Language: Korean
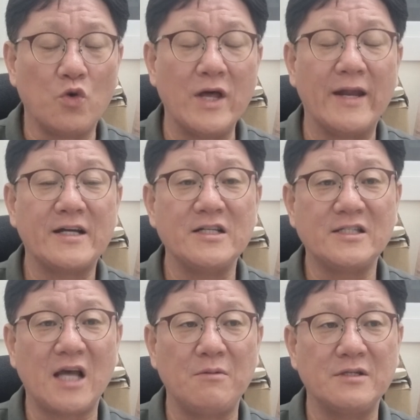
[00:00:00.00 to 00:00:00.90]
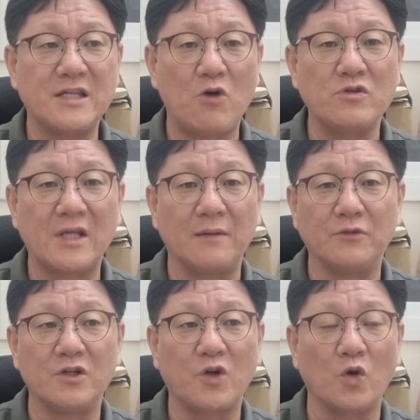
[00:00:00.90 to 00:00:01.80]
고난의 큰 싸움을 싸우는
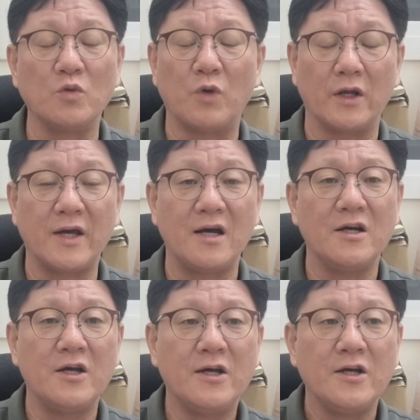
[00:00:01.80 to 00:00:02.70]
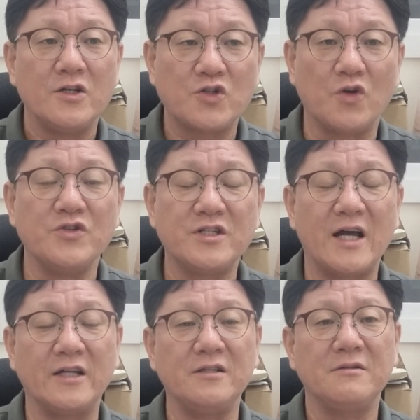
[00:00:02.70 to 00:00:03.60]
사람들은 결국 뭐다?
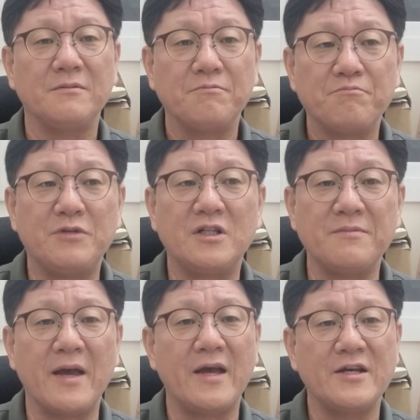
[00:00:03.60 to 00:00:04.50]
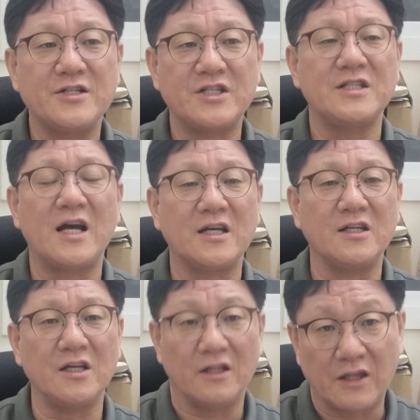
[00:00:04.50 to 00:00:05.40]
전진하는 믿음의
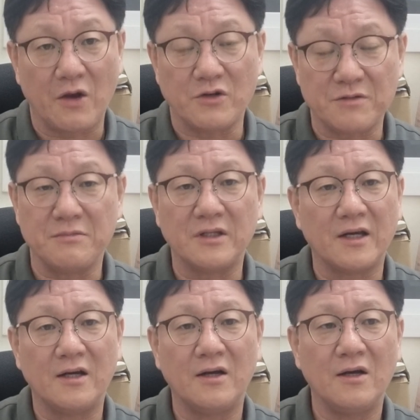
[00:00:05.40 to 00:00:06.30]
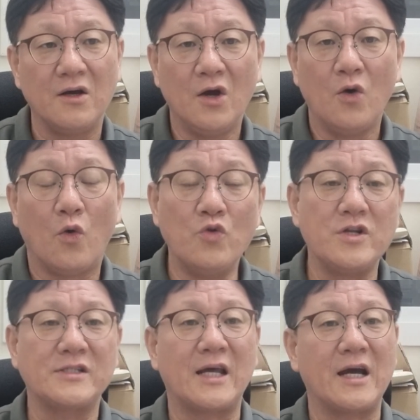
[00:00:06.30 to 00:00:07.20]
신앙인이 되어집니다.
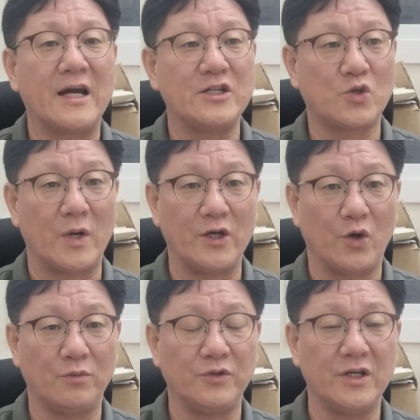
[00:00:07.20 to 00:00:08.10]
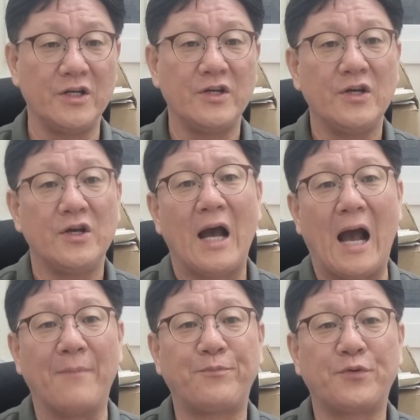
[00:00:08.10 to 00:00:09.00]
오늘을 살아가는 저와 여러분들이
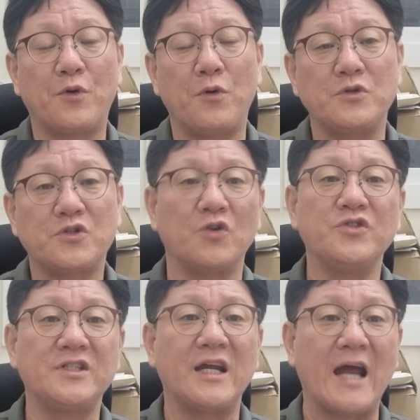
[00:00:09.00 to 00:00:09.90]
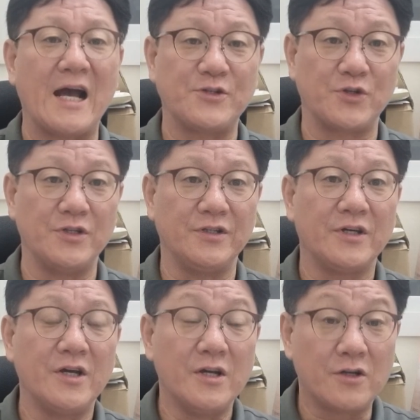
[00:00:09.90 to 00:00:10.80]
앞으로 전진해 나갈 수 있는
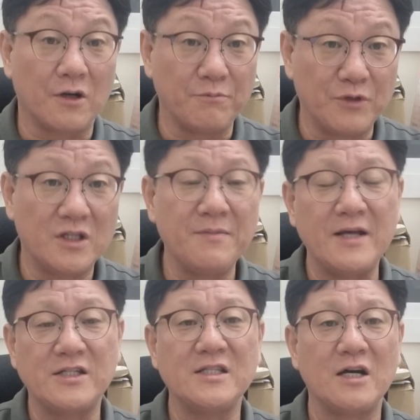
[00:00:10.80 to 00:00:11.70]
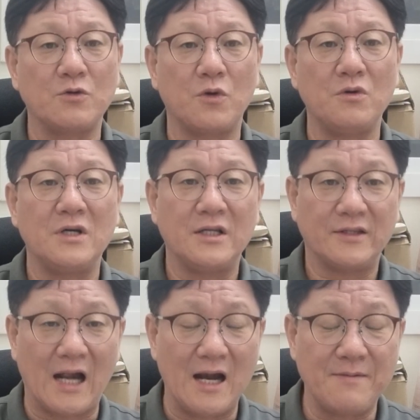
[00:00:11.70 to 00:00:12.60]
그런 믿음의 신앙으로
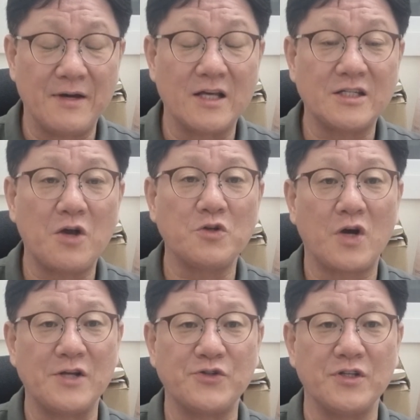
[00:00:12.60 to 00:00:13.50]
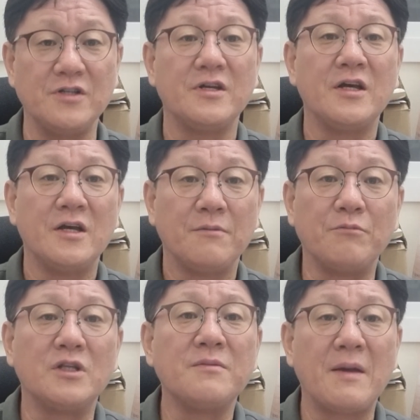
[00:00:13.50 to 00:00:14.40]
날마다 세워져 갈 수 있는
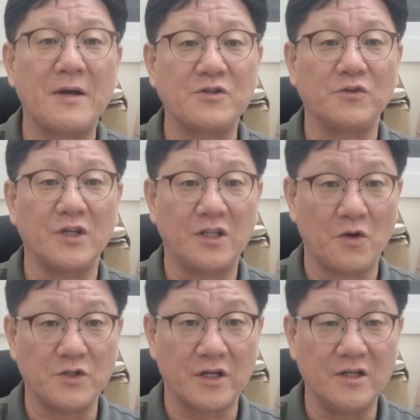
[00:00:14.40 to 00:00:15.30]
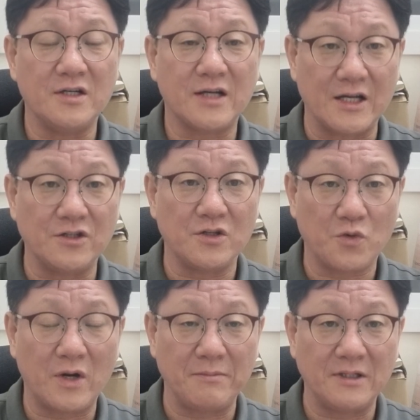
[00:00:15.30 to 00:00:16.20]
믿음의 백성들이 되어지기를 간절히
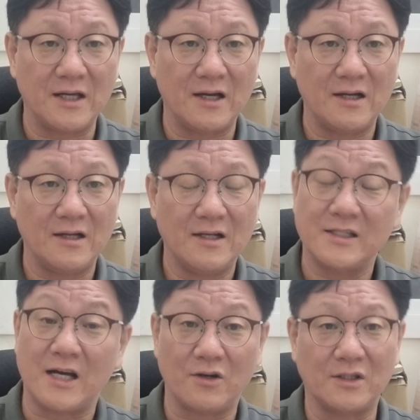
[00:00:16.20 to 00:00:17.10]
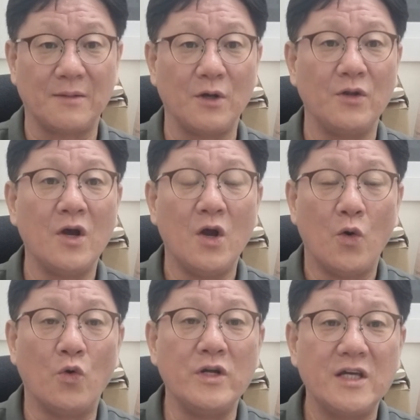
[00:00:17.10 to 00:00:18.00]
소원합니다. 자, 그렇다면
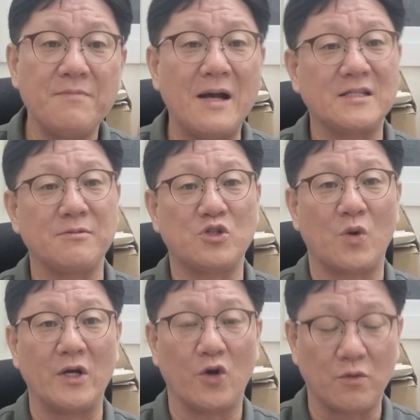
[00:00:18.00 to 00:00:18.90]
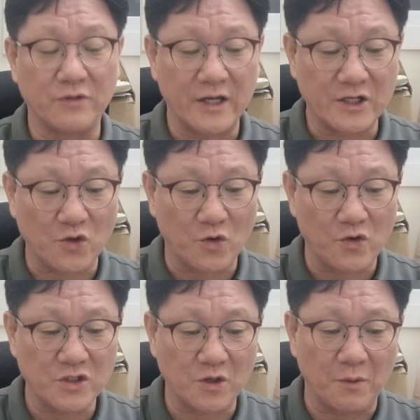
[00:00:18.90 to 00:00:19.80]
오늘 이 말씀을 저와 여러분에게
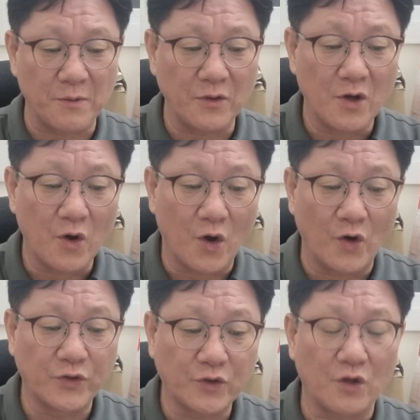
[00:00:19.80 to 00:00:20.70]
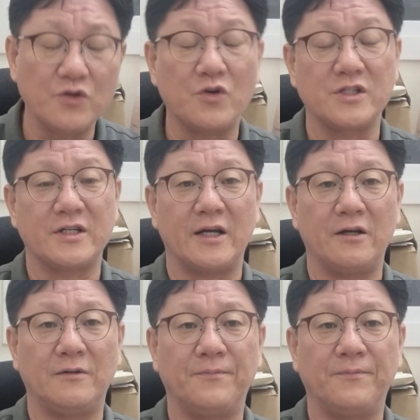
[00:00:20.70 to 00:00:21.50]
적용시켜보면 어떤 것일까요?